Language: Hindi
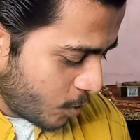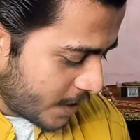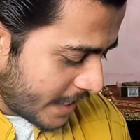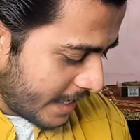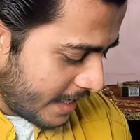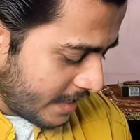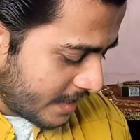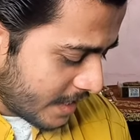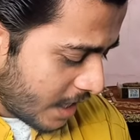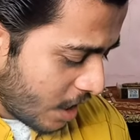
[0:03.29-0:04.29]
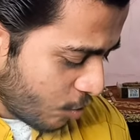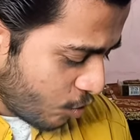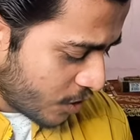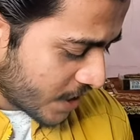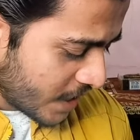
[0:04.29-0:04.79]
पूछ रहे हैं सर हाउ
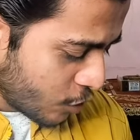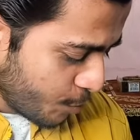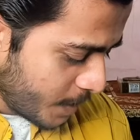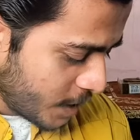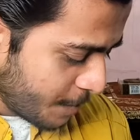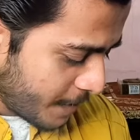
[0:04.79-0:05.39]
टू स्टार्ट यूपीएससी